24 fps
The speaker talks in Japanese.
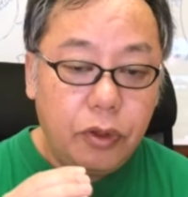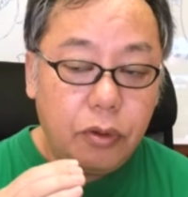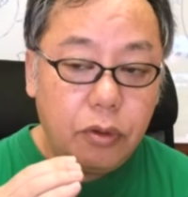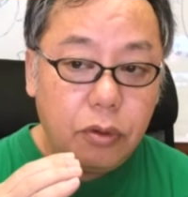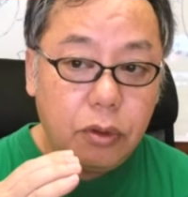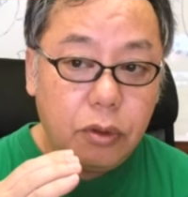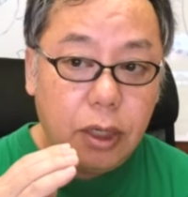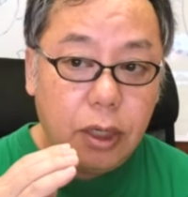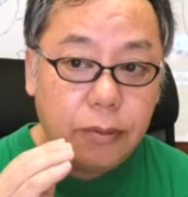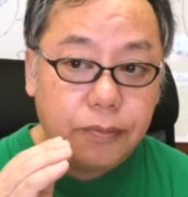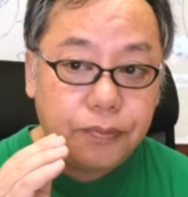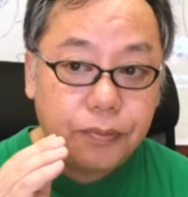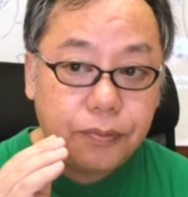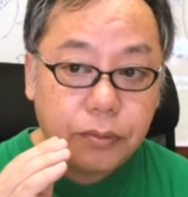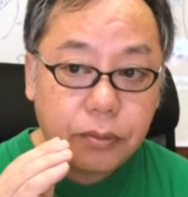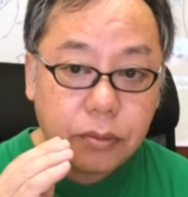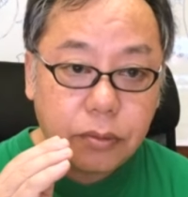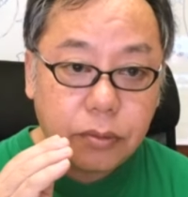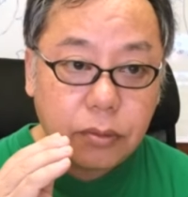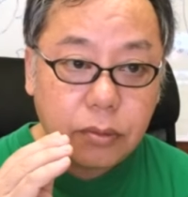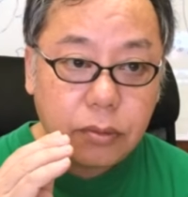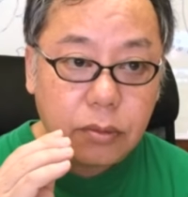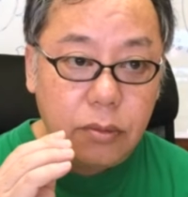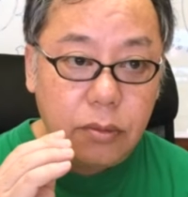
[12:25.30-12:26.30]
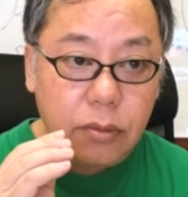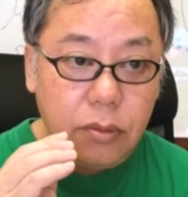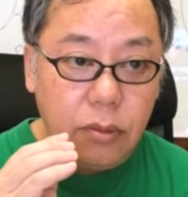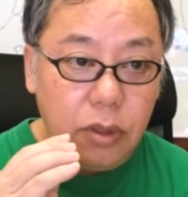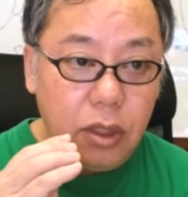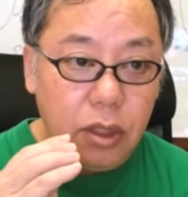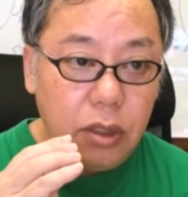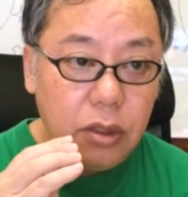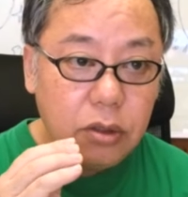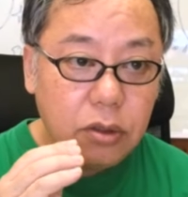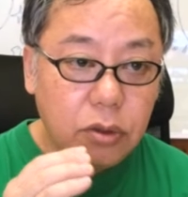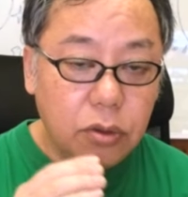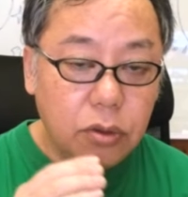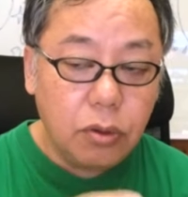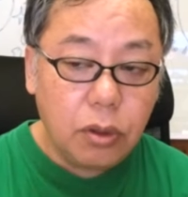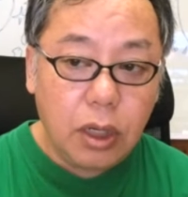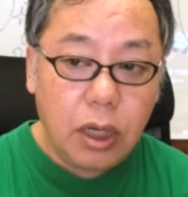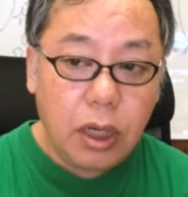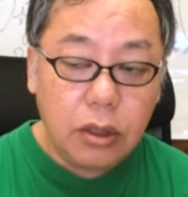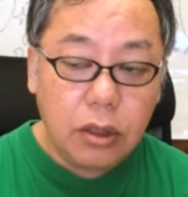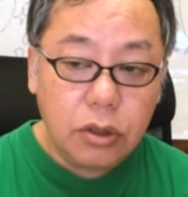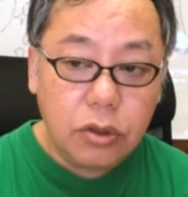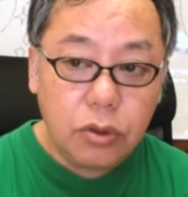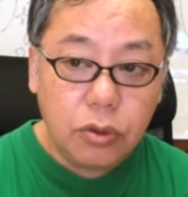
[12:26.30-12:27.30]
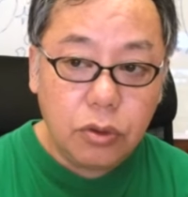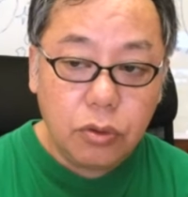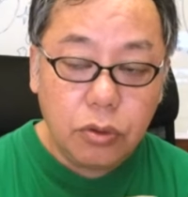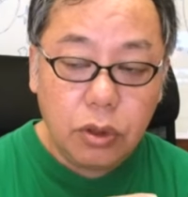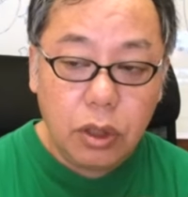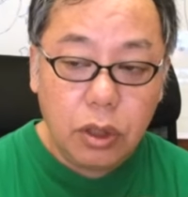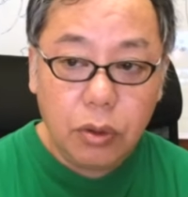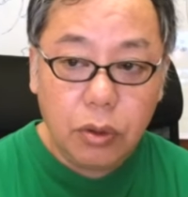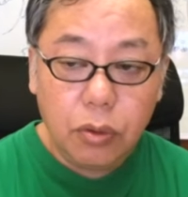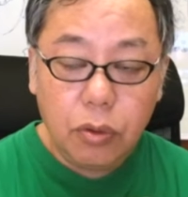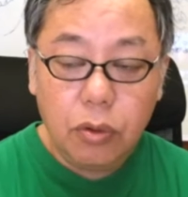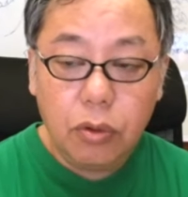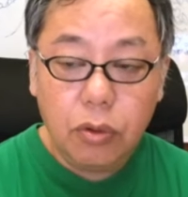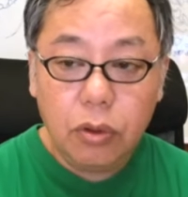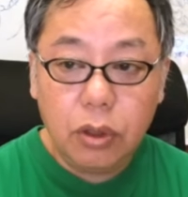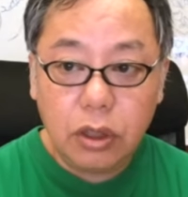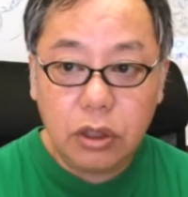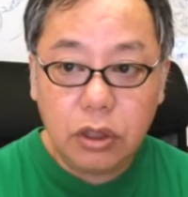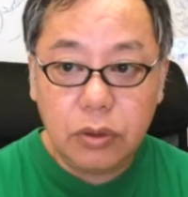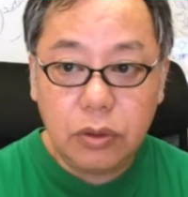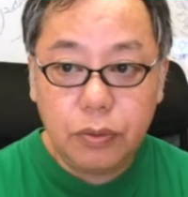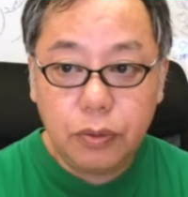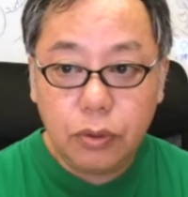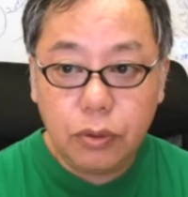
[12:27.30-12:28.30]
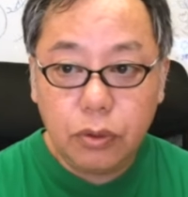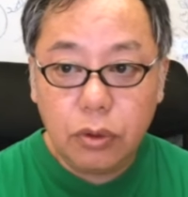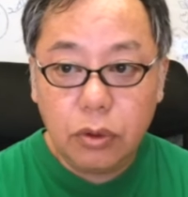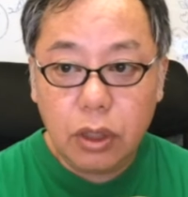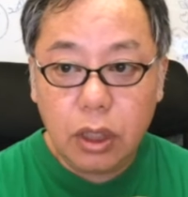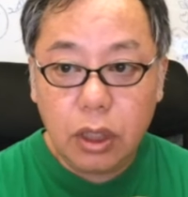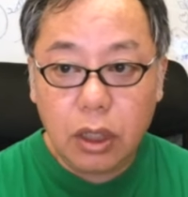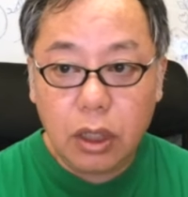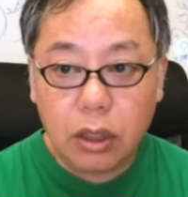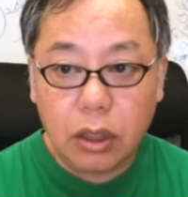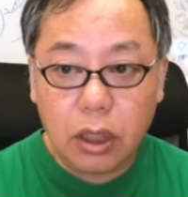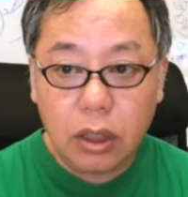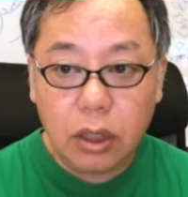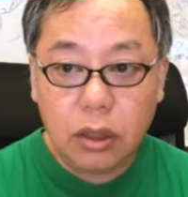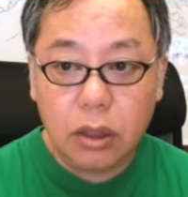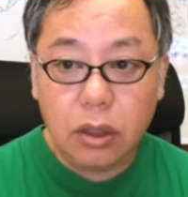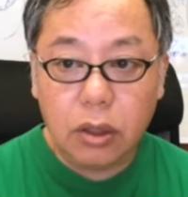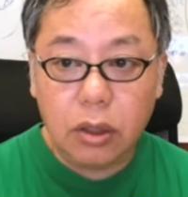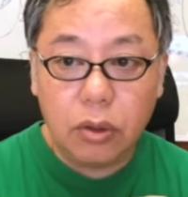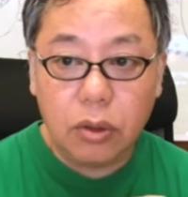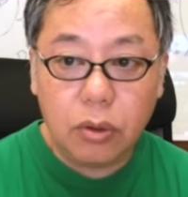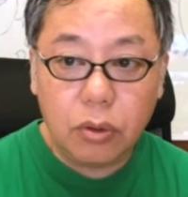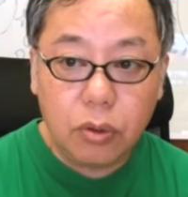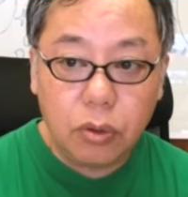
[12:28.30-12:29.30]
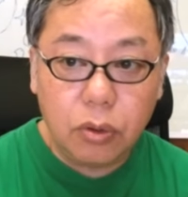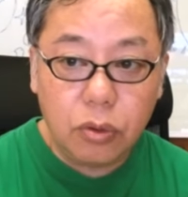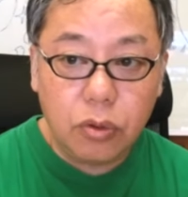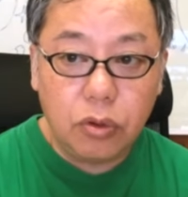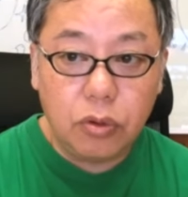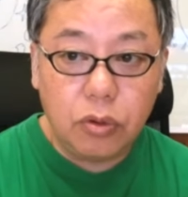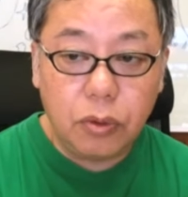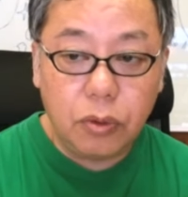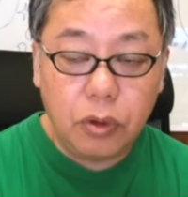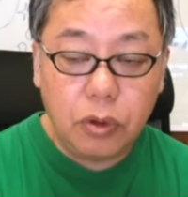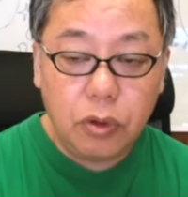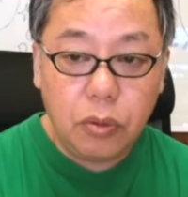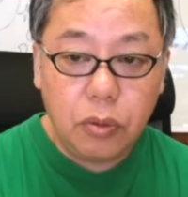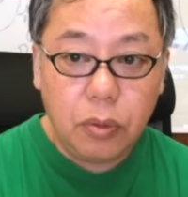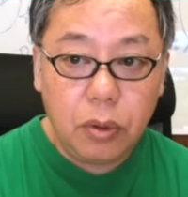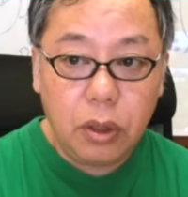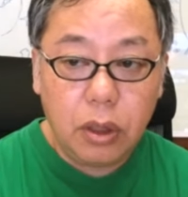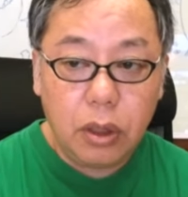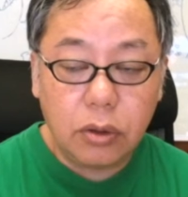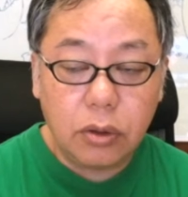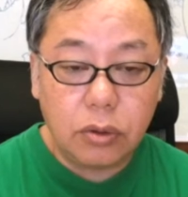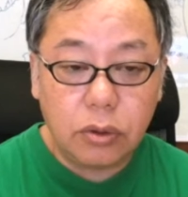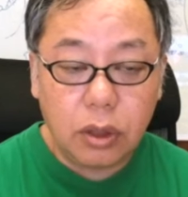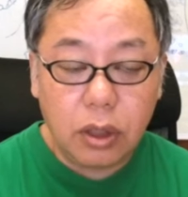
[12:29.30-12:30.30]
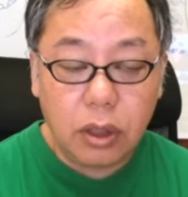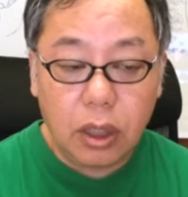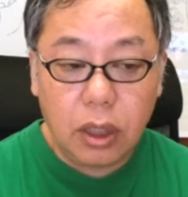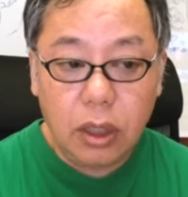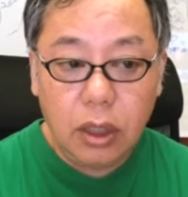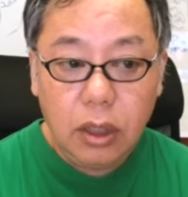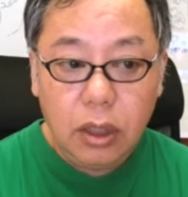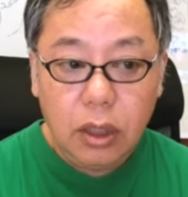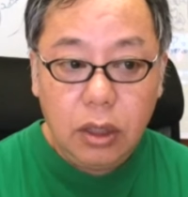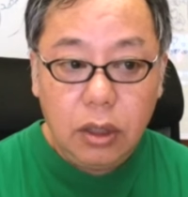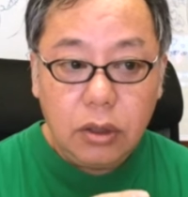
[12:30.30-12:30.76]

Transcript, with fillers: 要は、その感情の出所が自分の中だっていうことを認めなくて、